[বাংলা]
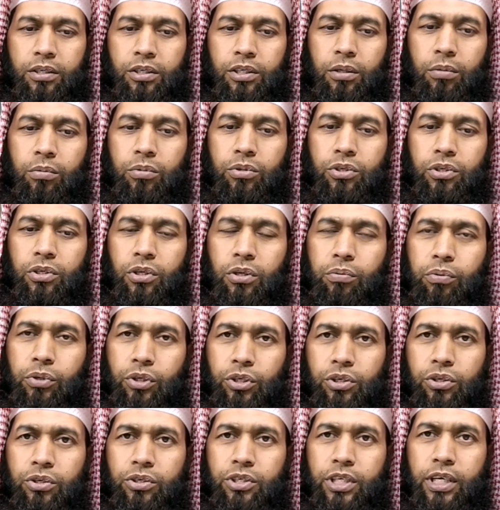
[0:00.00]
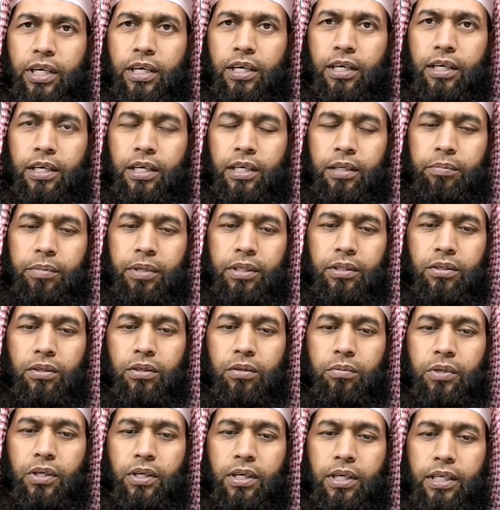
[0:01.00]
সমস্ত প্রশংসা একমাত্র
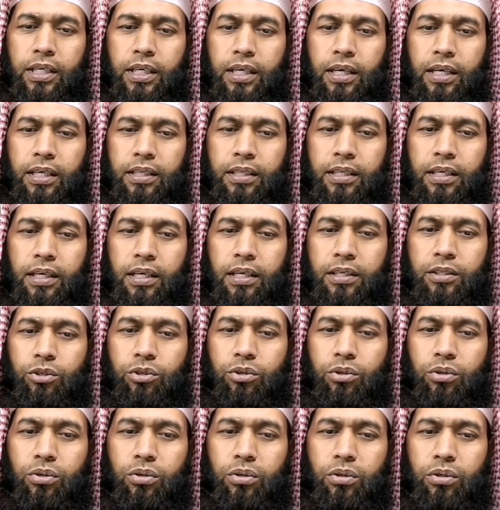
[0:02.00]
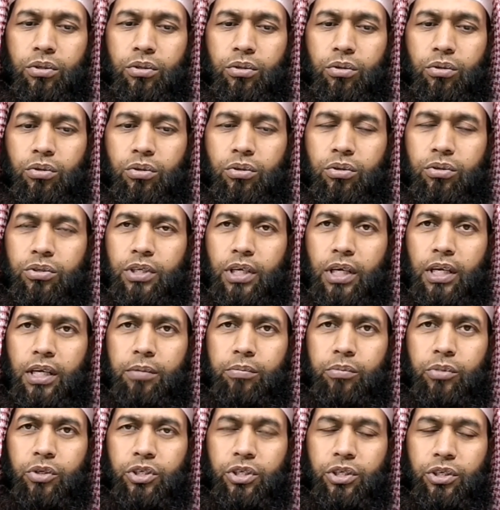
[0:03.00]
মহান আল্লাহ তালার জন্য দরুদ
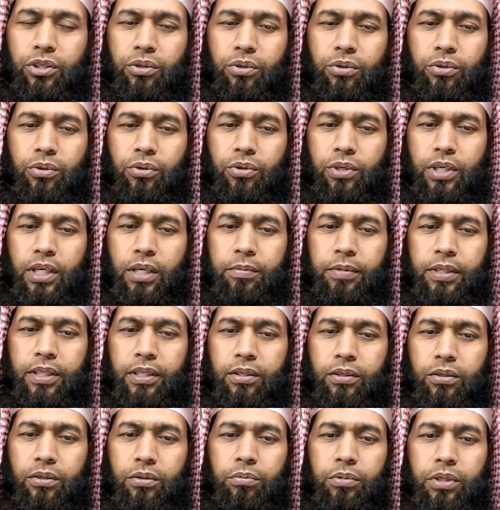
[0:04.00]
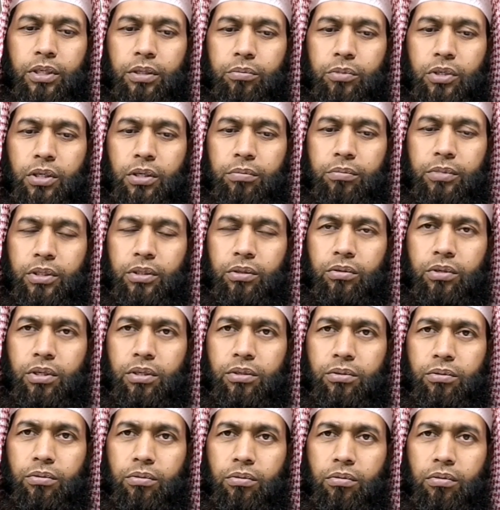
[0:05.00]
সালাম বর্ষিত হোক আমাদের নবী মোহাম্মদুর
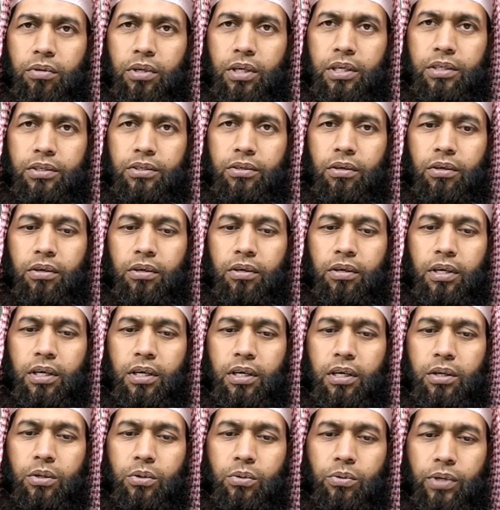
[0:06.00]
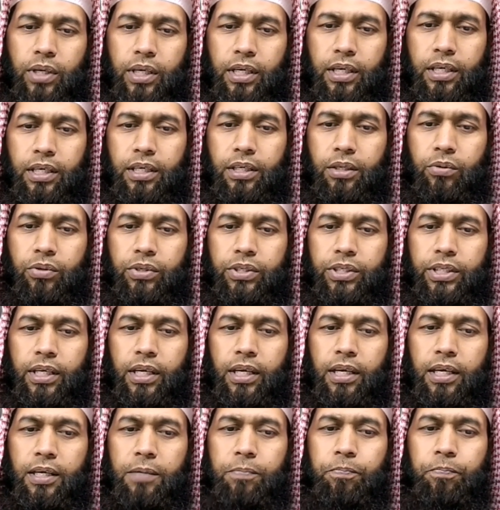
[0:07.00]
রসুল্লাহ সাল্লাহ আলহি
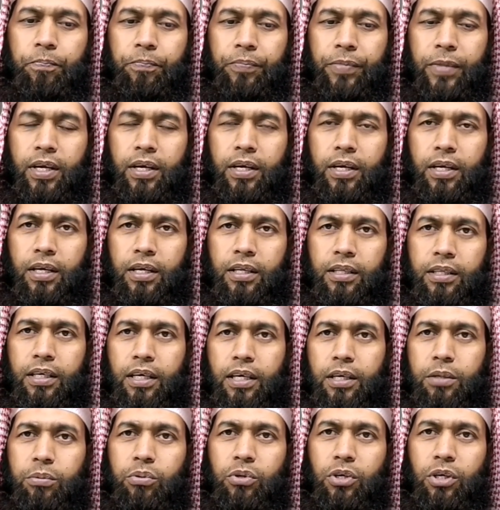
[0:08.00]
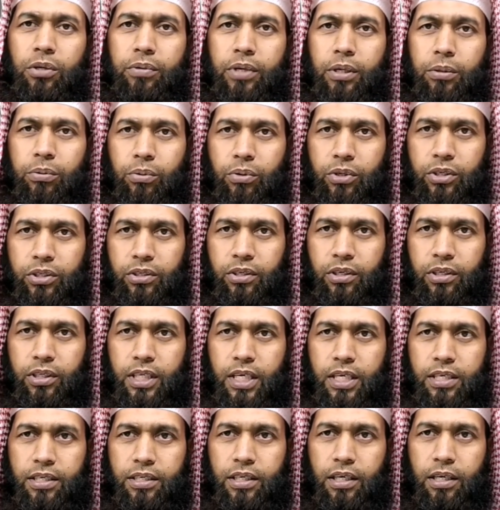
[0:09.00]
ওয়াসাল্লাম তার পরিবার পরিজন
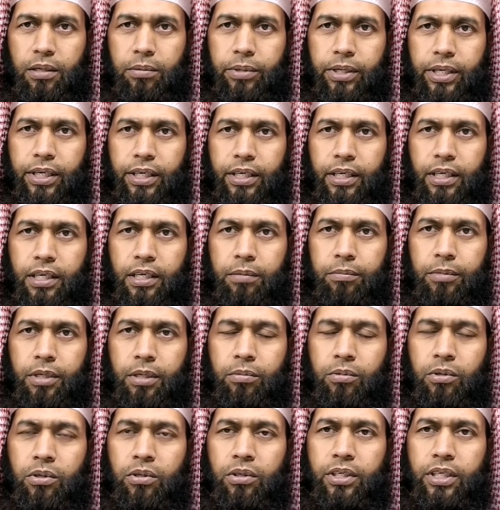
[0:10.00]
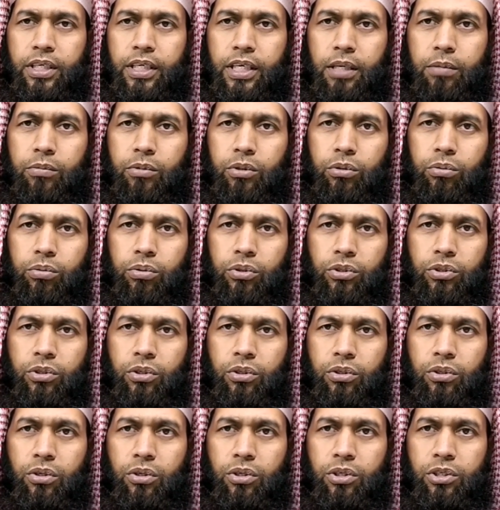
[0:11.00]
তার সাহাবাহিকরাম এবং কেমত
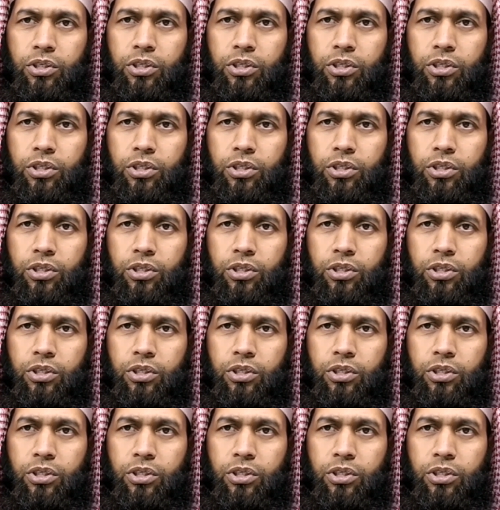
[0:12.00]
পর্যন্ত